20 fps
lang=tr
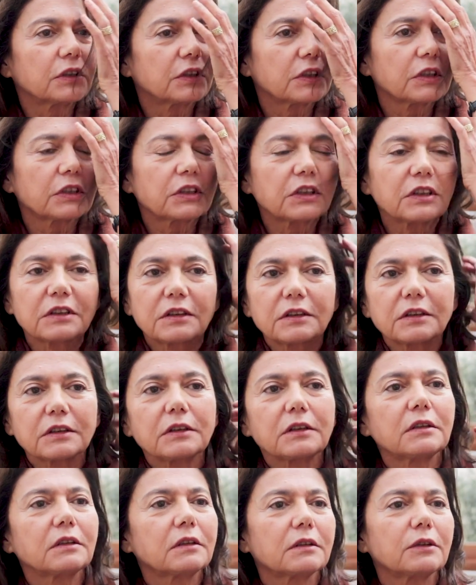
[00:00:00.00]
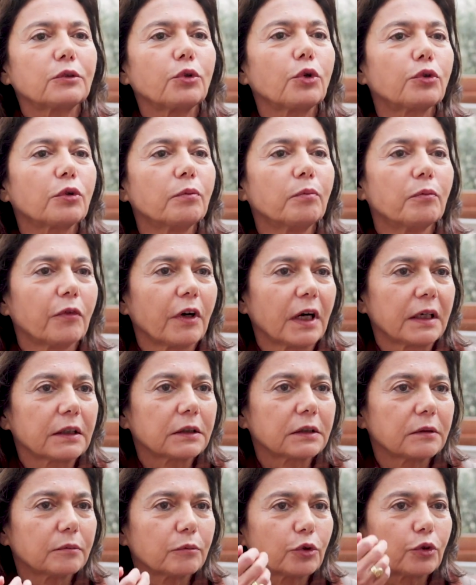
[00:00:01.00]
çeşit çeşit e,
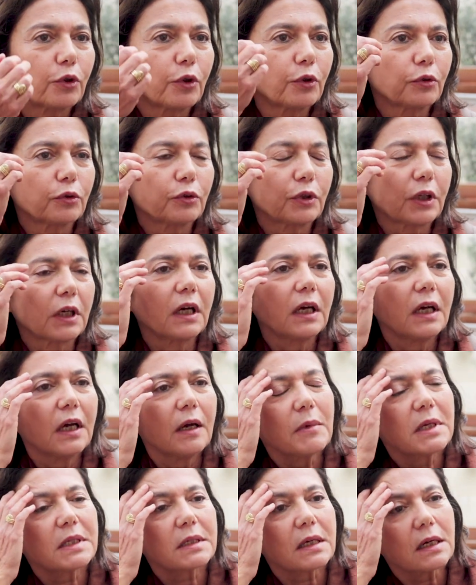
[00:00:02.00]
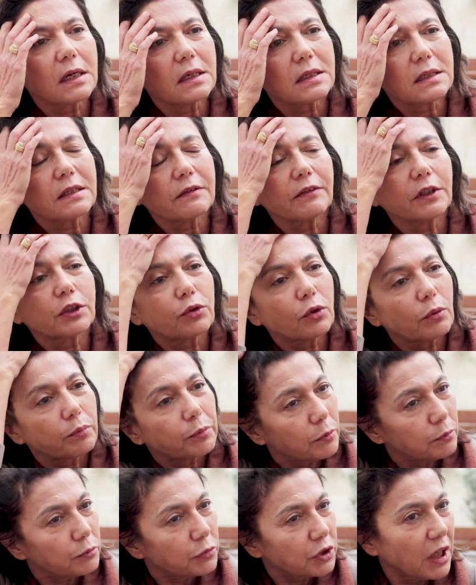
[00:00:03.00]
yorum var bu konuda. Mesela
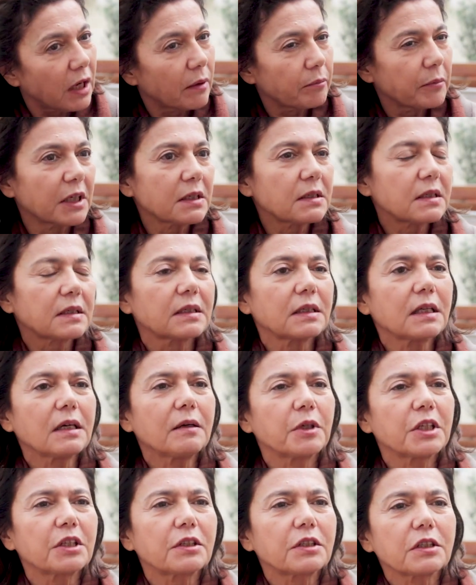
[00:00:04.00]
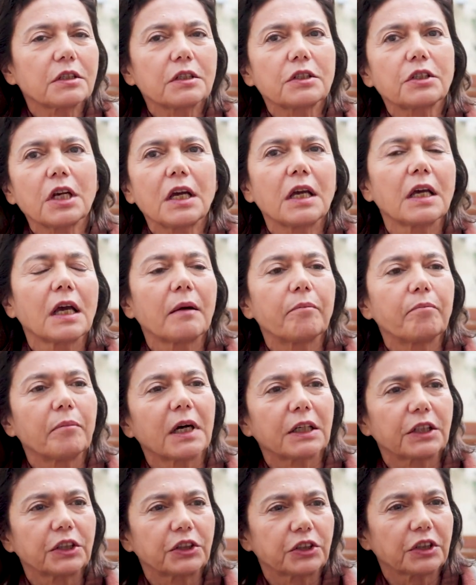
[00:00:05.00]
sivil toplum camiasına bir şey
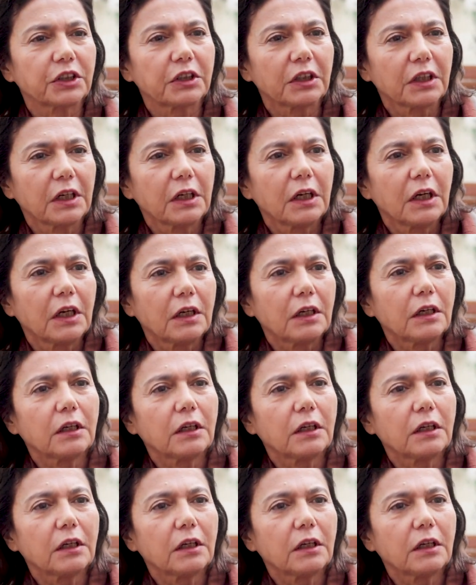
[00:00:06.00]
yapmak için,